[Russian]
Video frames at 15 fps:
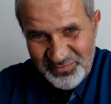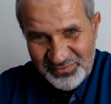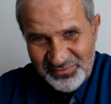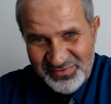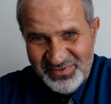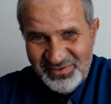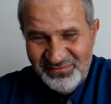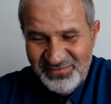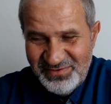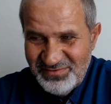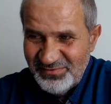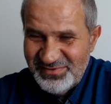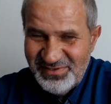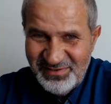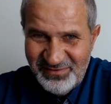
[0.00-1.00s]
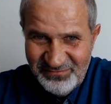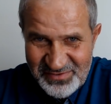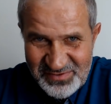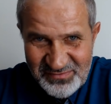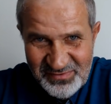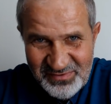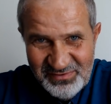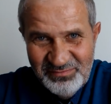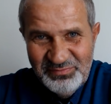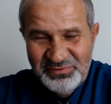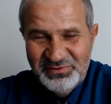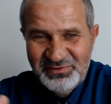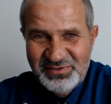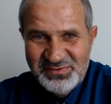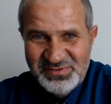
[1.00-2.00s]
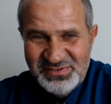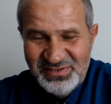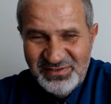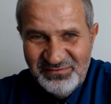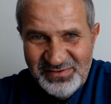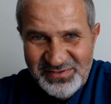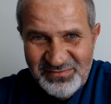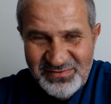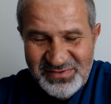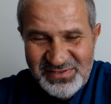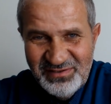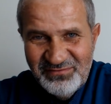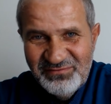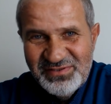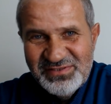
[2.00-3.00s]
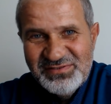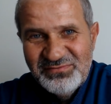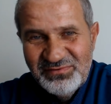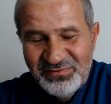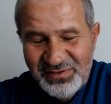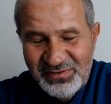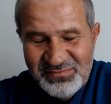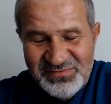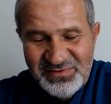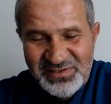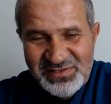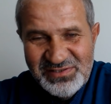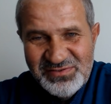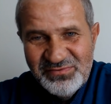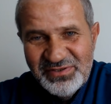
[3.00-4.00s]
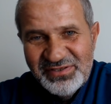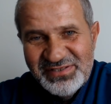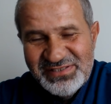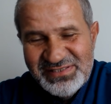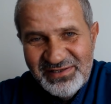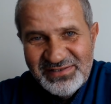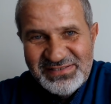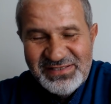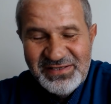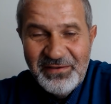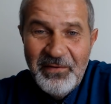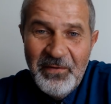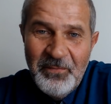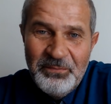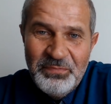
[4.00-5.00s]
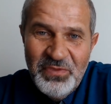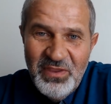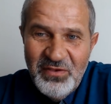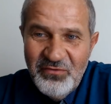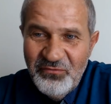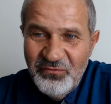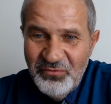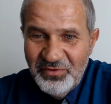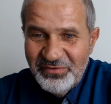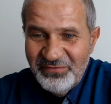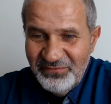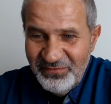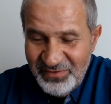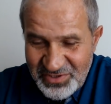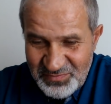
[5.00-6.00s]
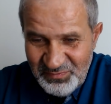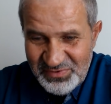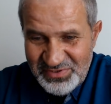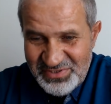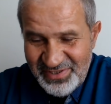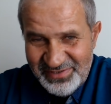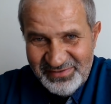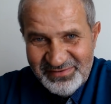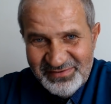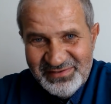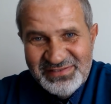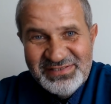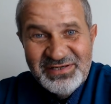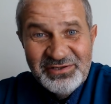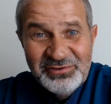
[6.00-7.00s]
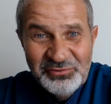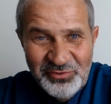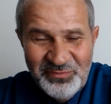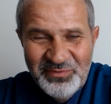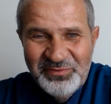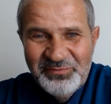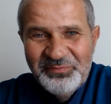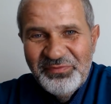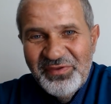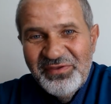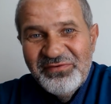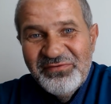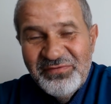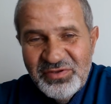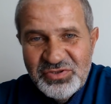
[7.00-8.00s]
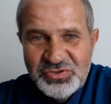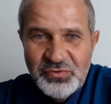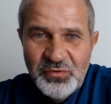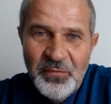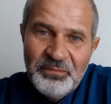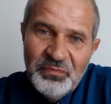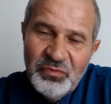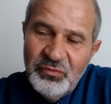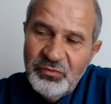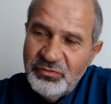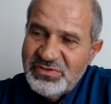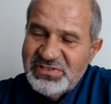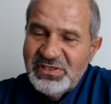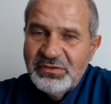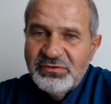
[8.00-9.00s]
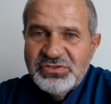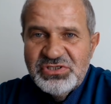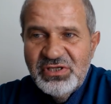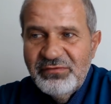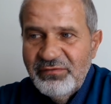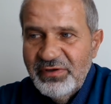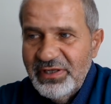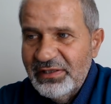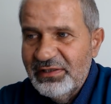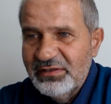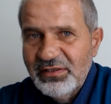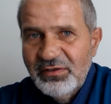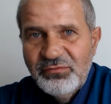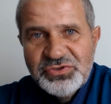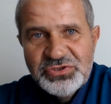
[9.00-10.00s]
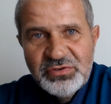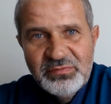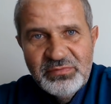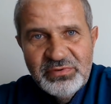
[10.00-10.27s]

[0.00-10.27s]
соответствует, соответствует, ПТСу соответствует, соответствует, ну, там, свидетельство о регистрации, вот, видишь печать э, с орлом, вижу. Ну, то есть, короче говоря, для того, чтобы